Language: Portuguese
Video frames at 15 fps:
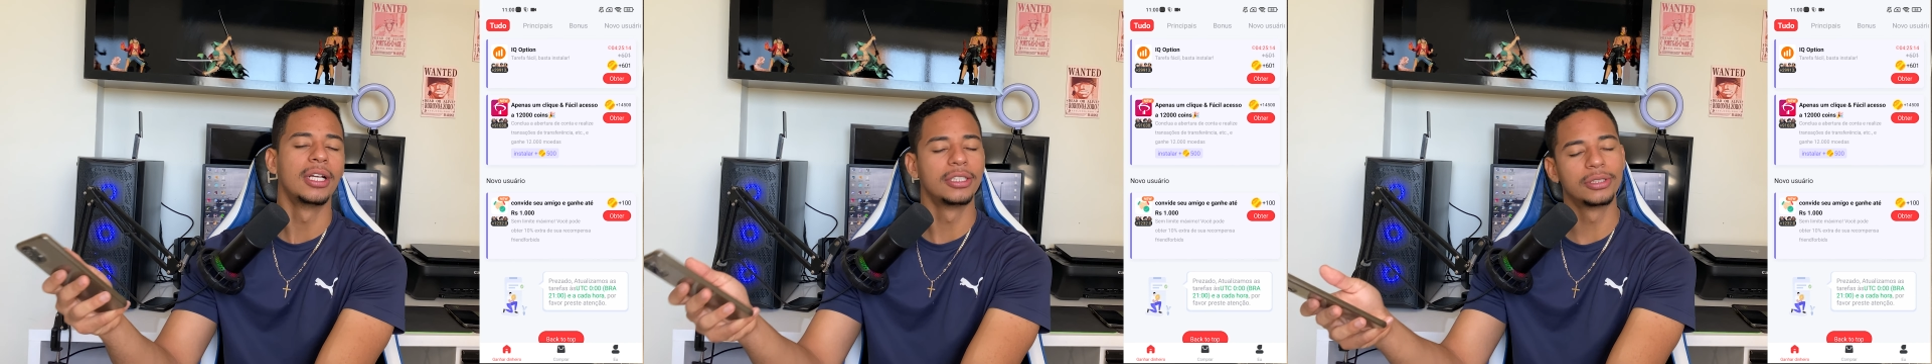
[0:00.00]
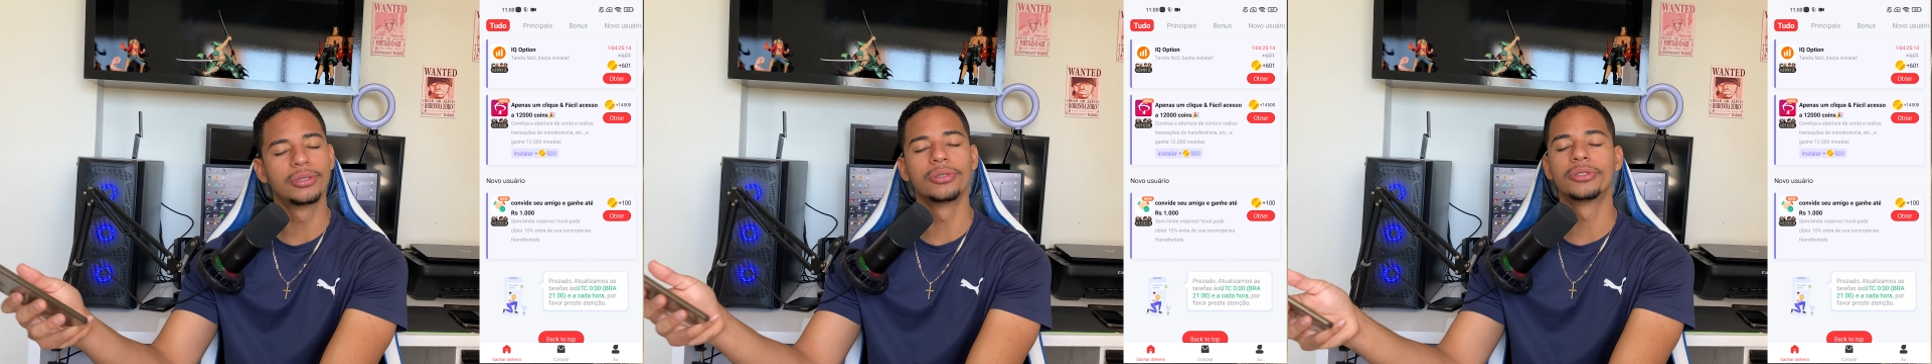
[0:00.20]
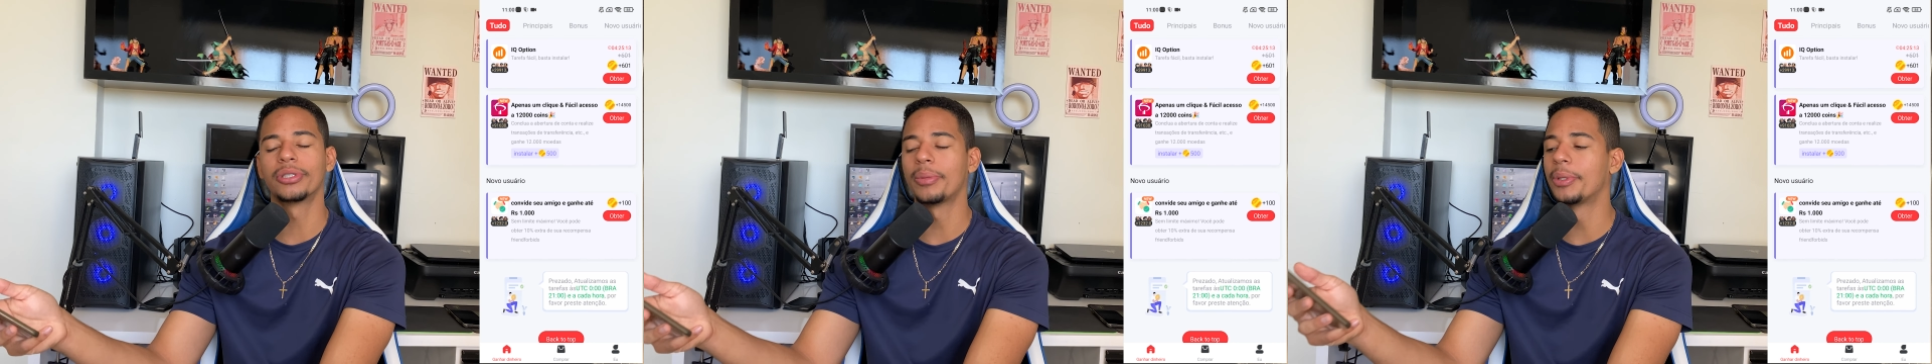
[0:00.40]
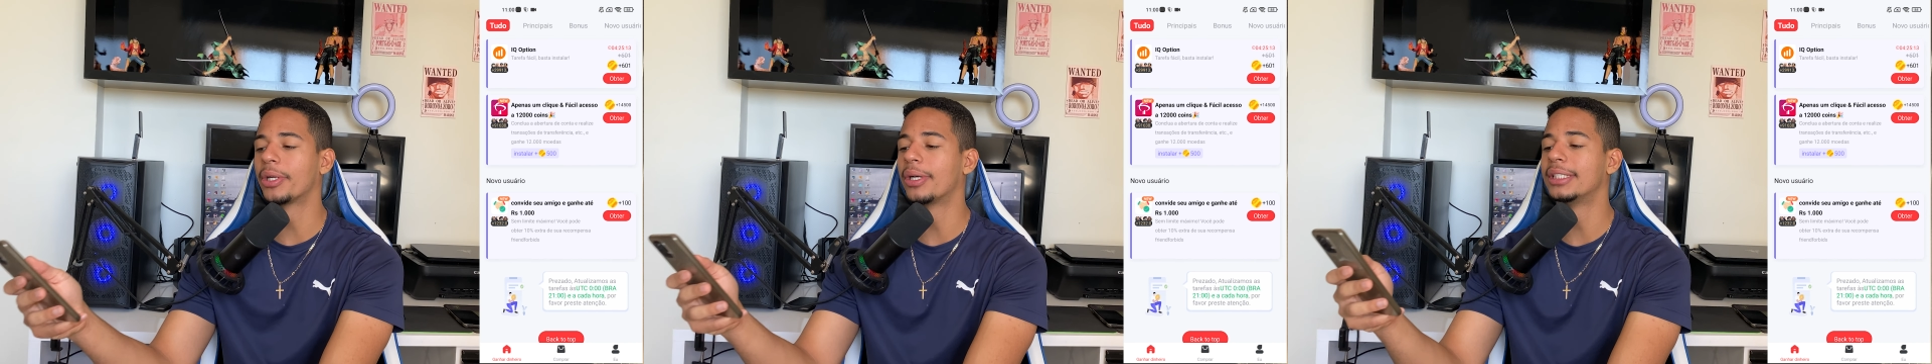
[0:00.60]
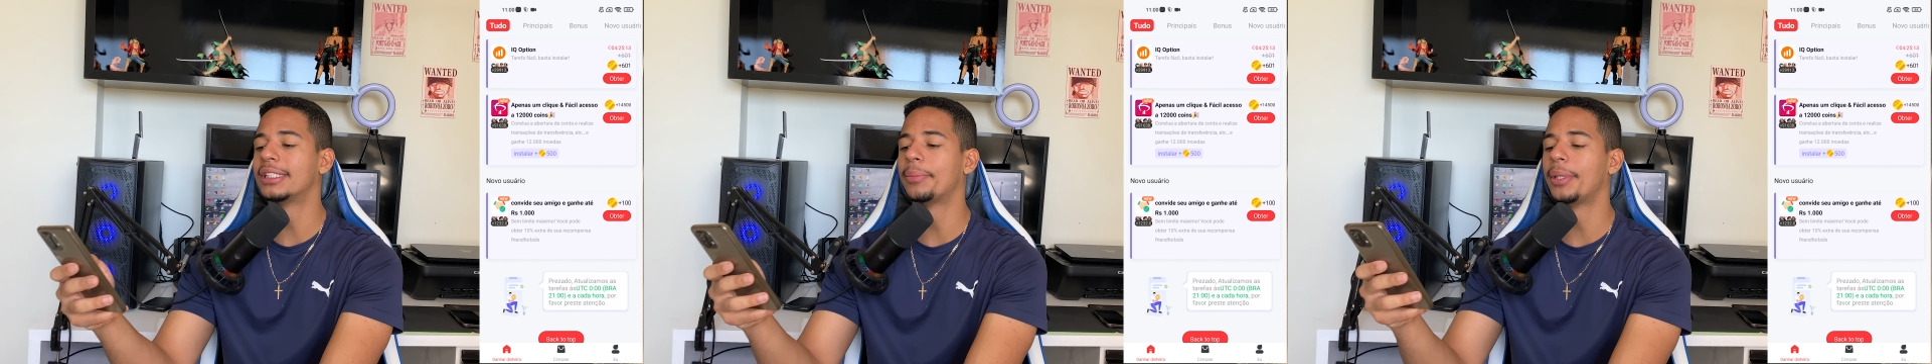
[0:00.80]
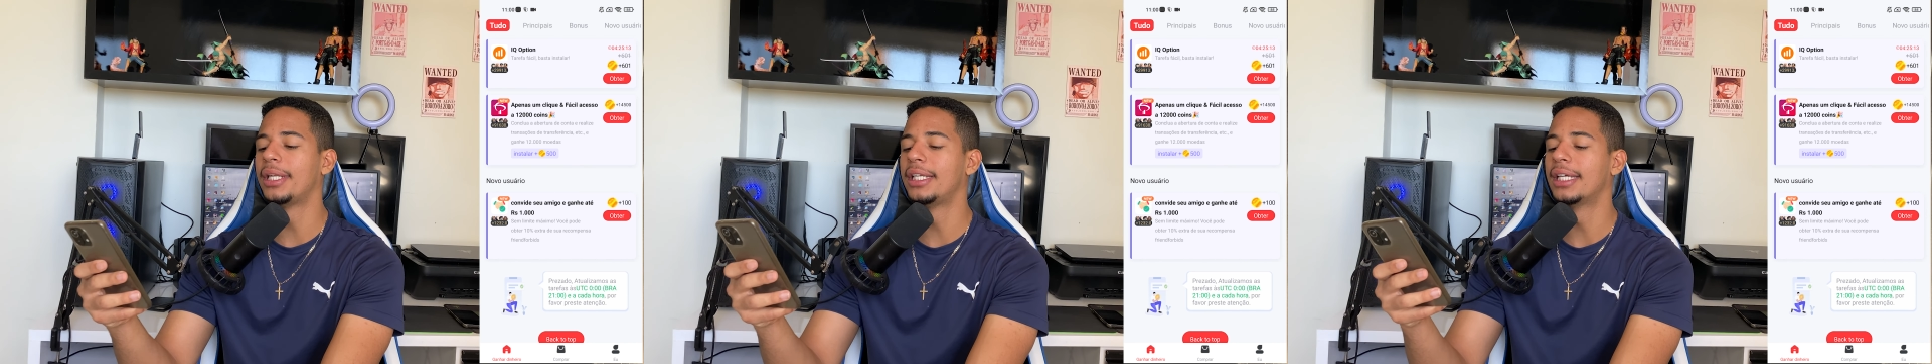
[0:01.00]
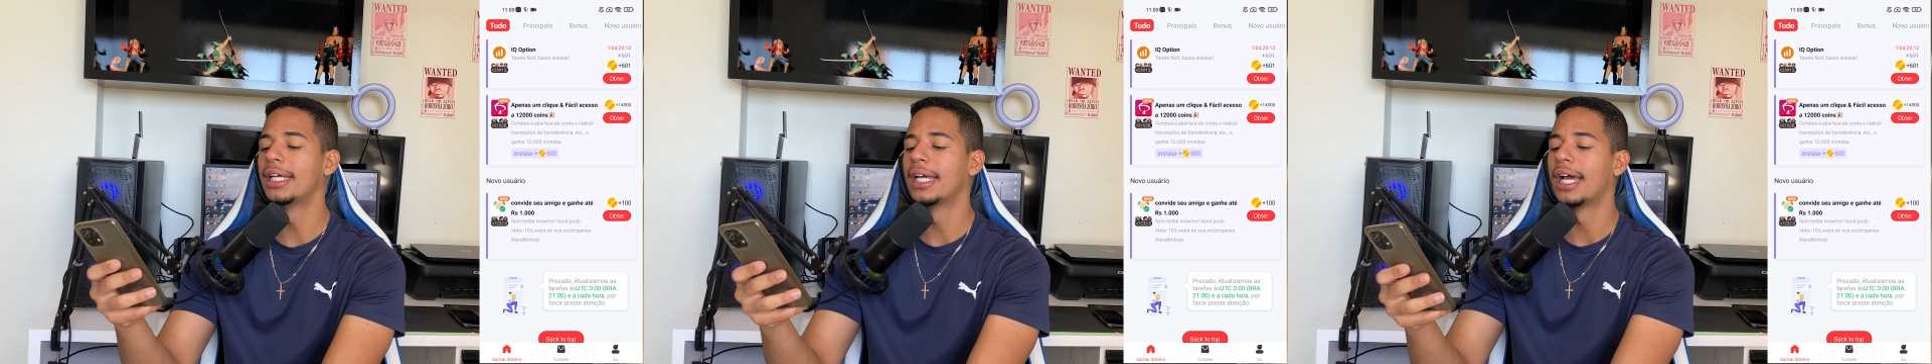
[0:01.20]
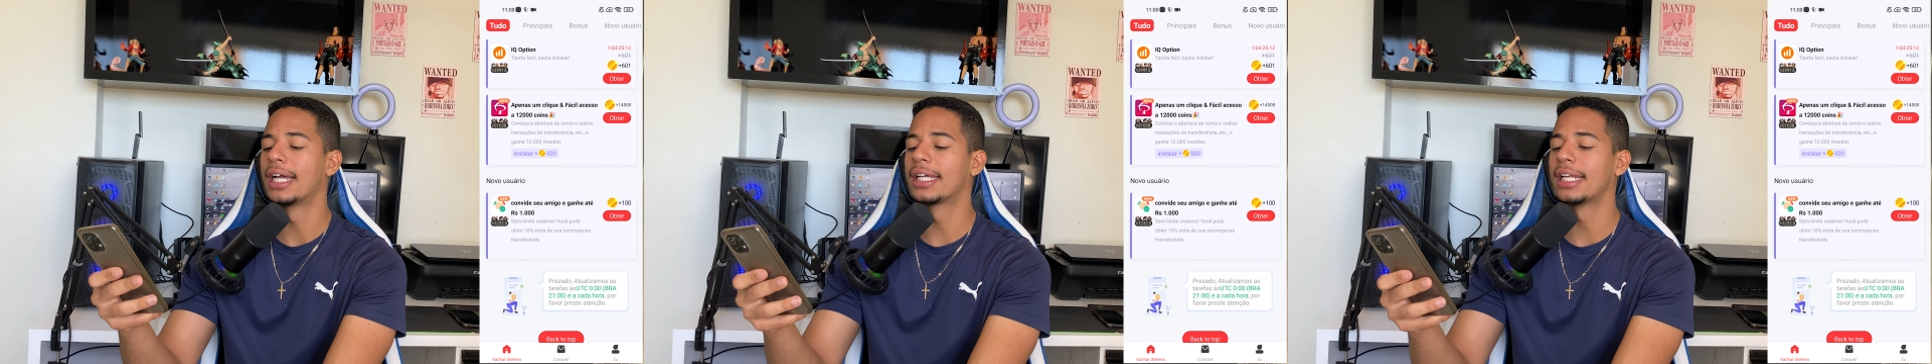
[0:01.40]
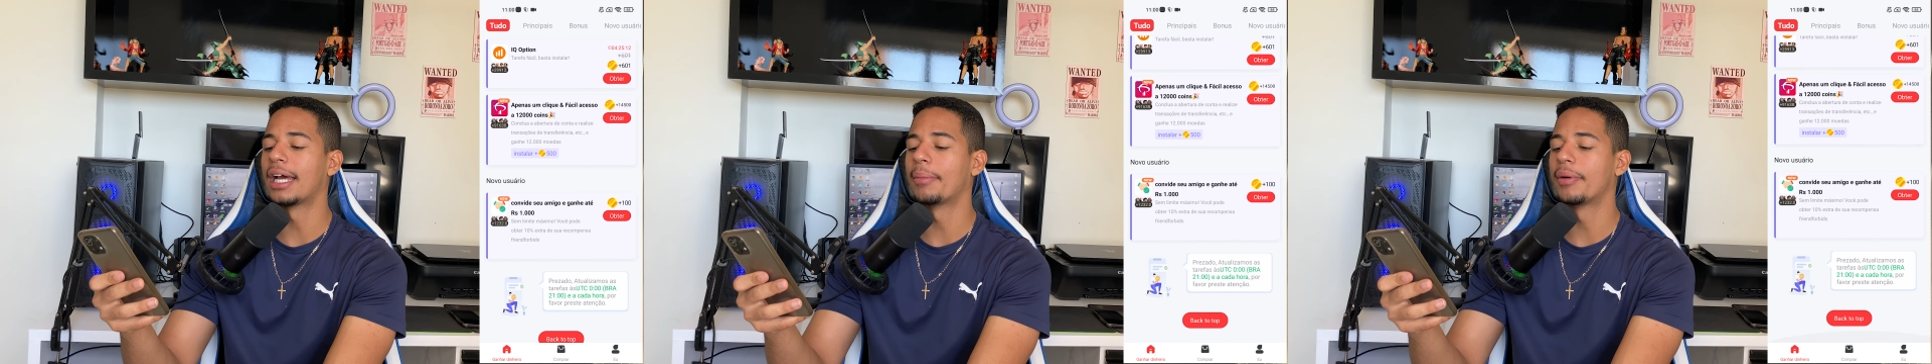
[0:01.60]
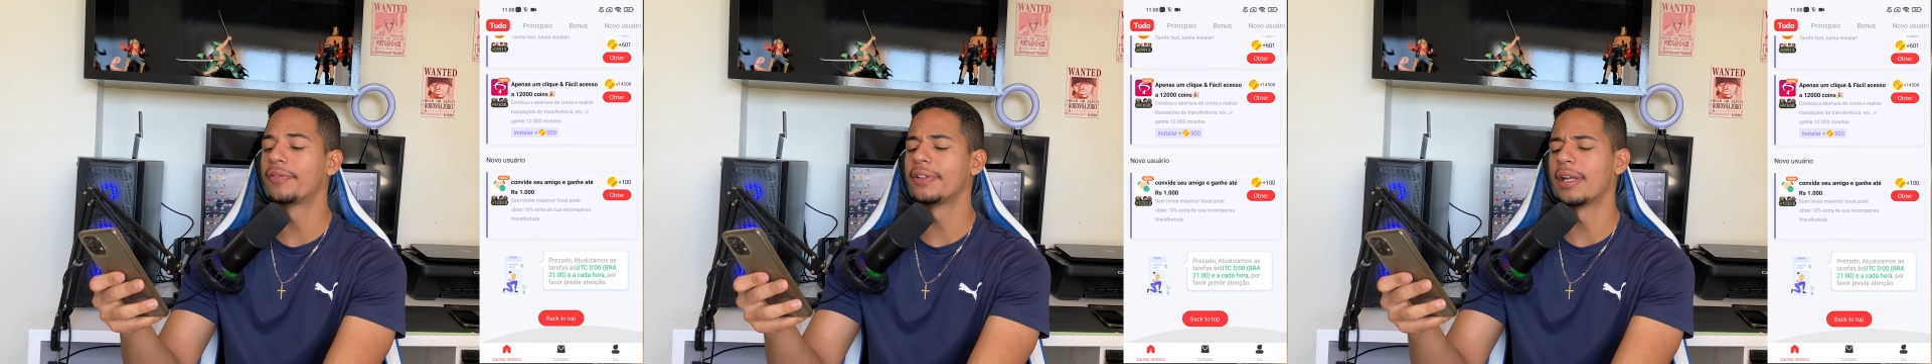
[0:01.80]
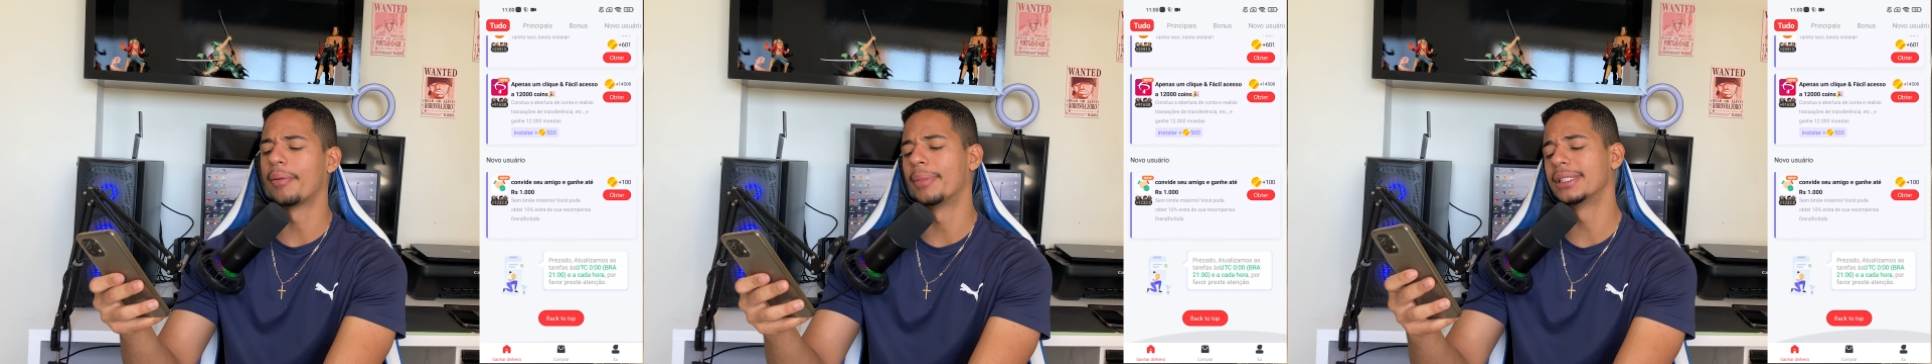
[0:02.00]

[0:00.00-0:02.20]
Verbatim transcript: de tudo seu amigo receber ali aqui na aba final.